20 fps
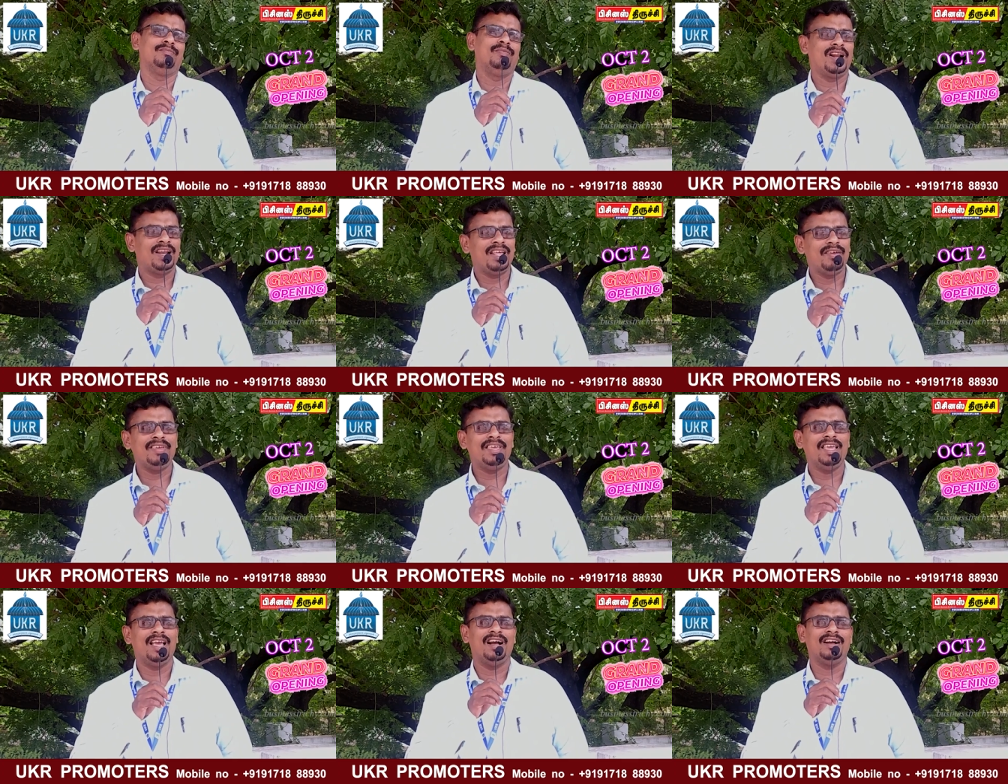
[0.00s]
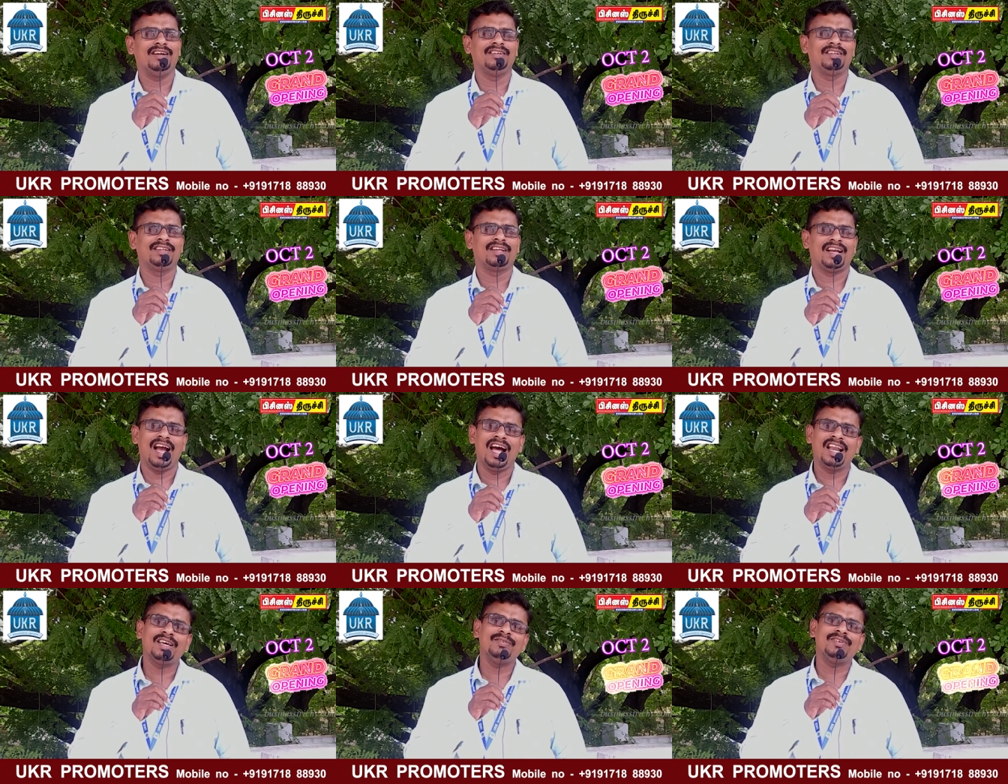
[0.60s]
மனைவியா
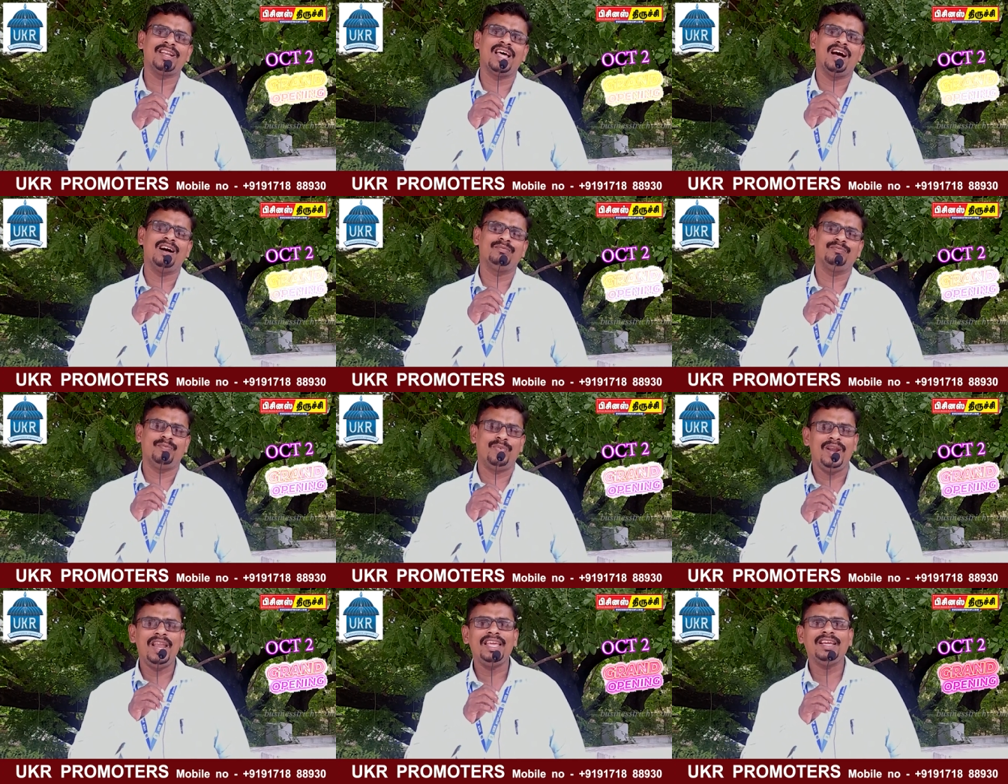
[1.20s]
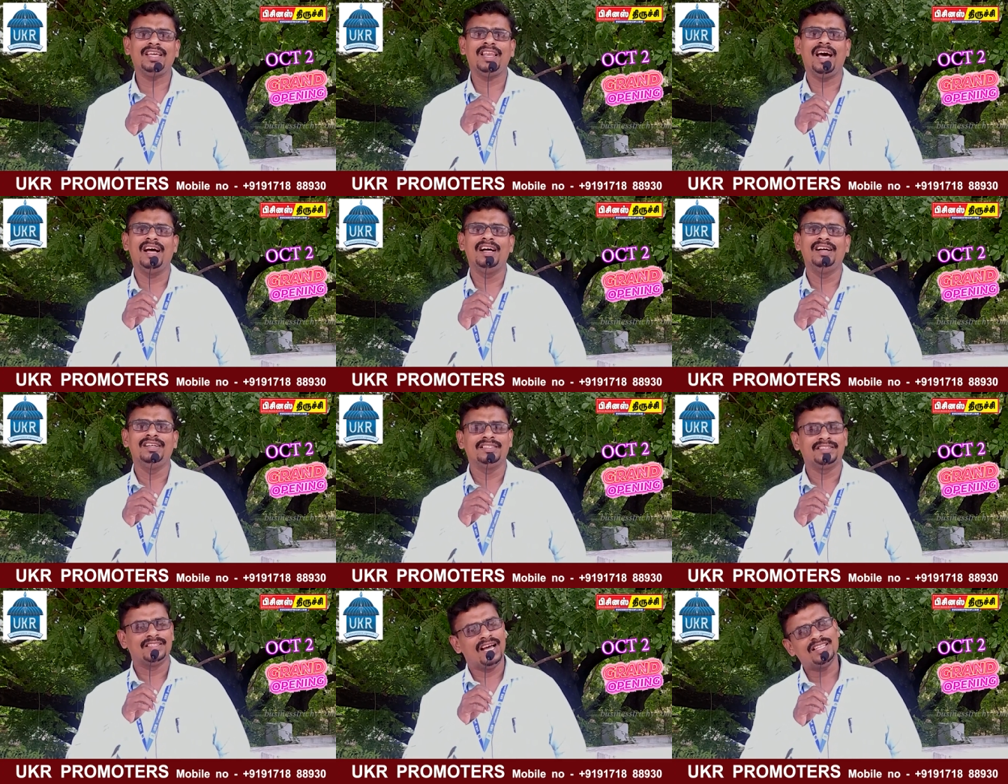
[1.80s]
கணவனா பிள்ளைகளா
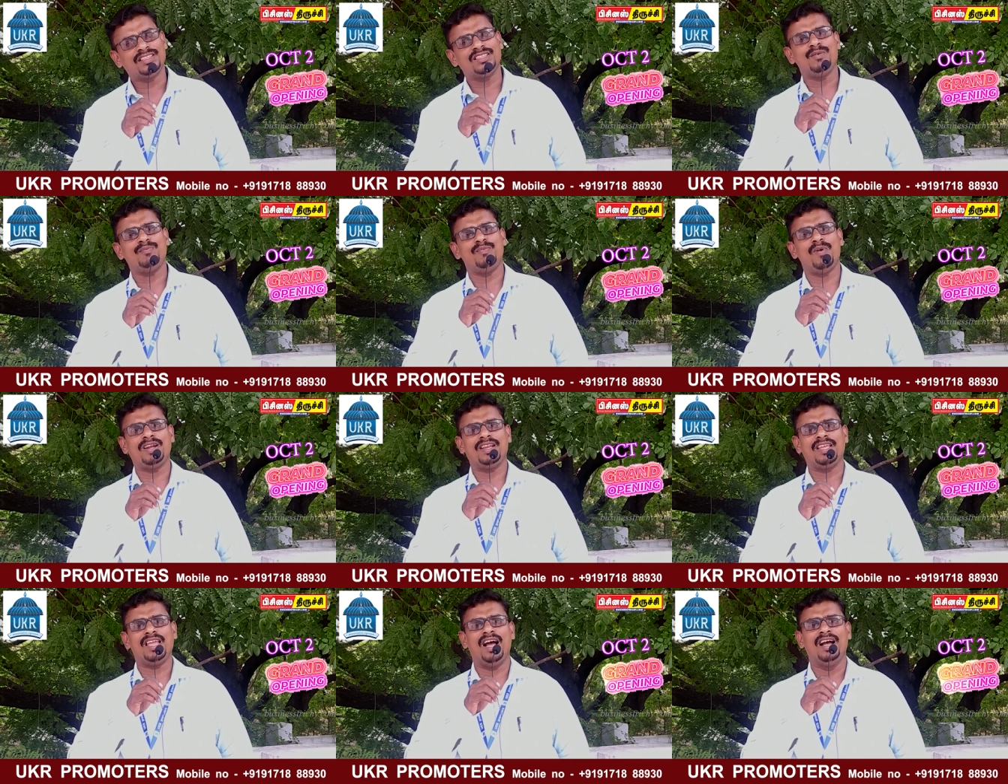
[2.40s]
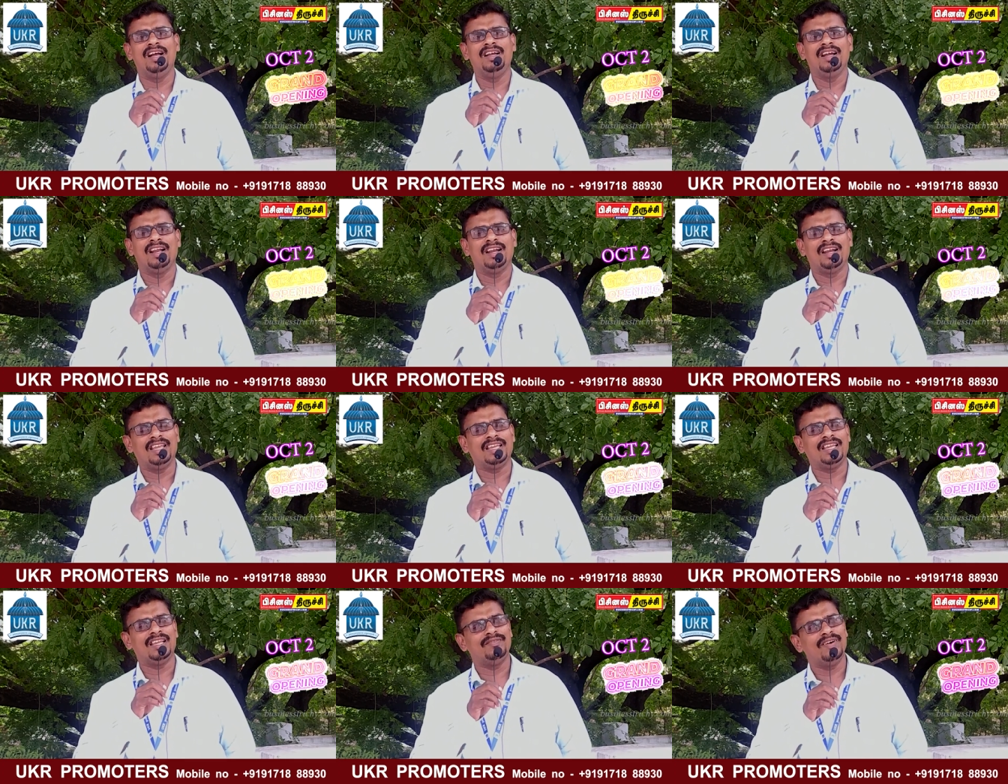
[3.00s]
தாத்தா பாட்டியா
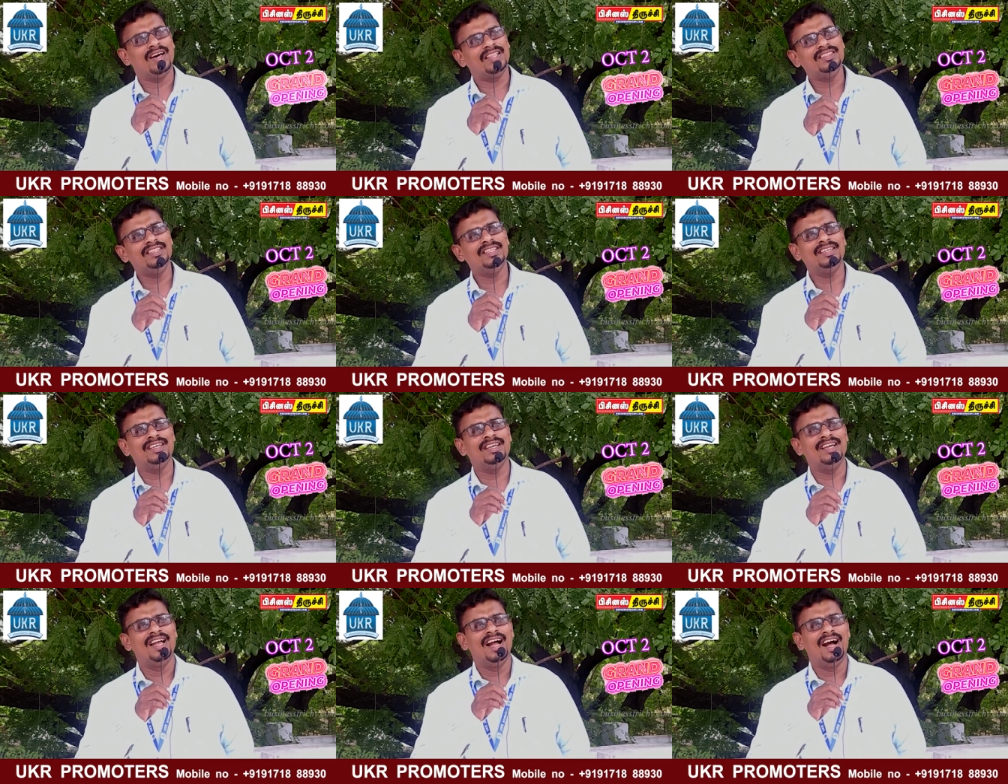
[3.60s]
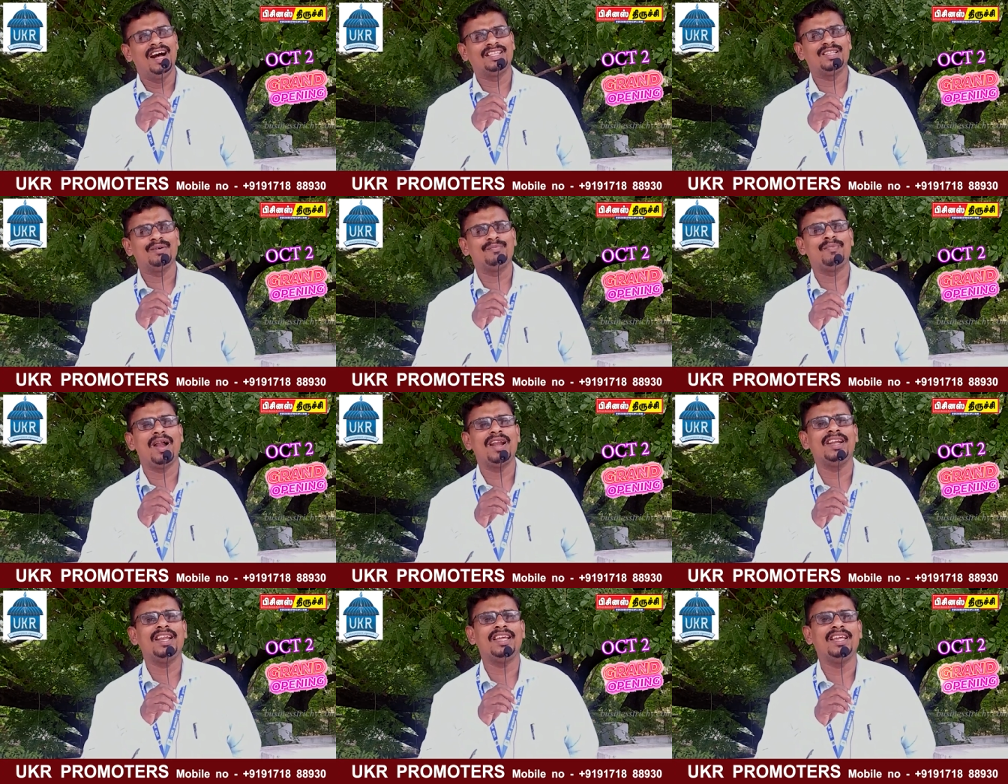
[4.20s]
நீங்க வந்து அந்த
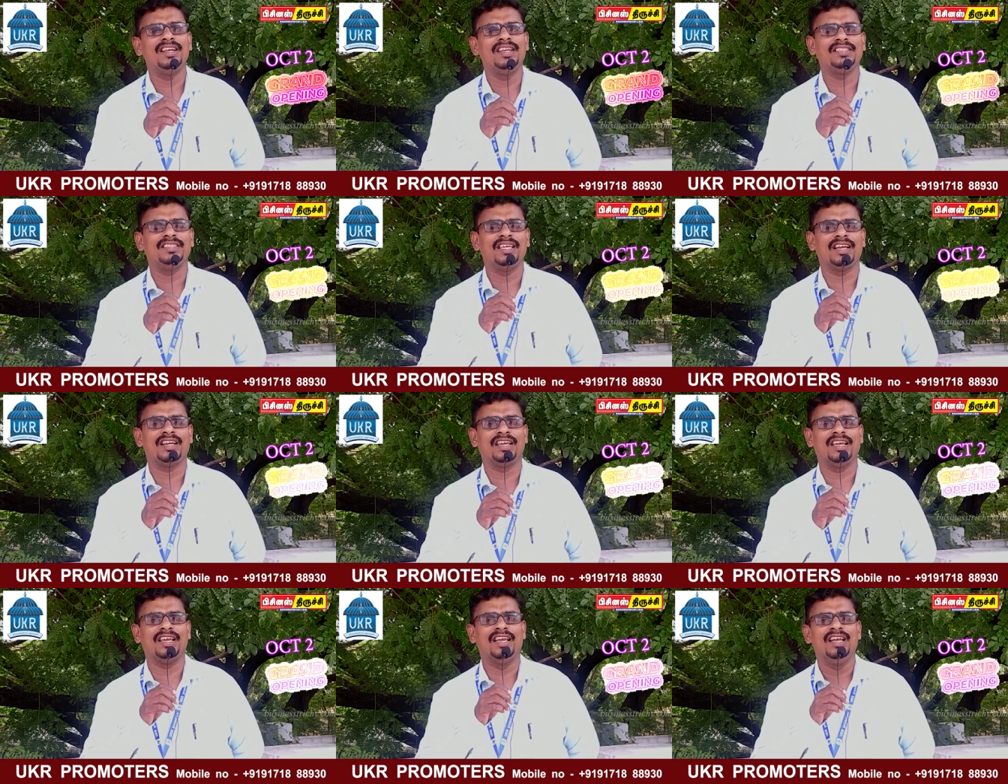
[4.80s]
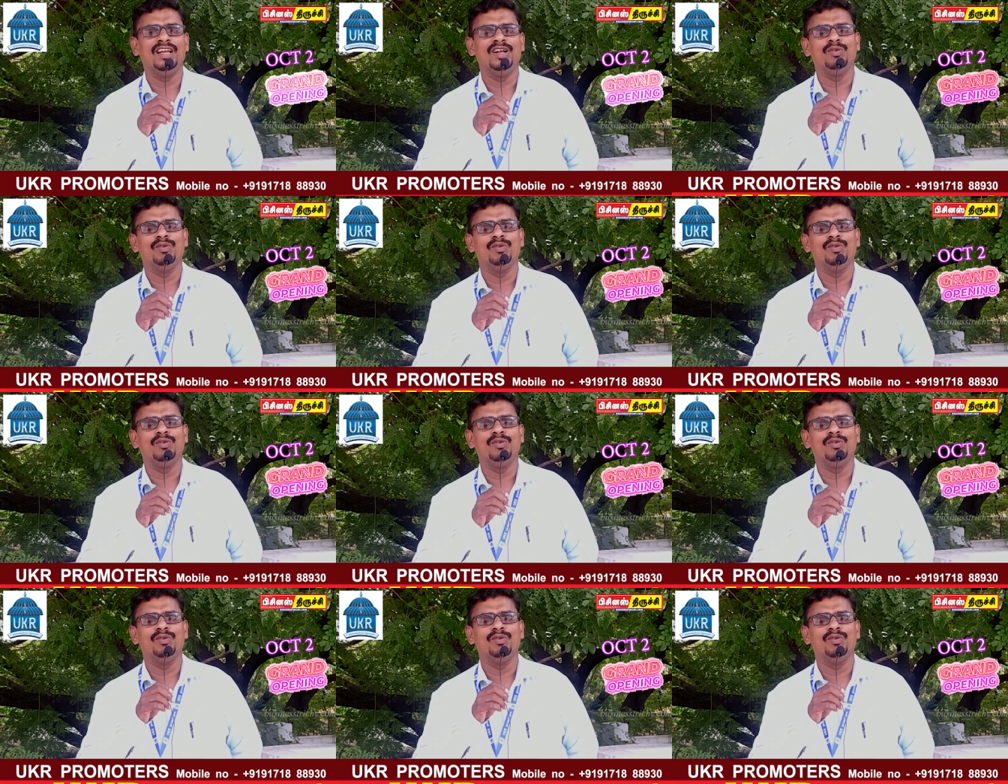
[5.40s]
பண்ணை இல்லத்துக்கு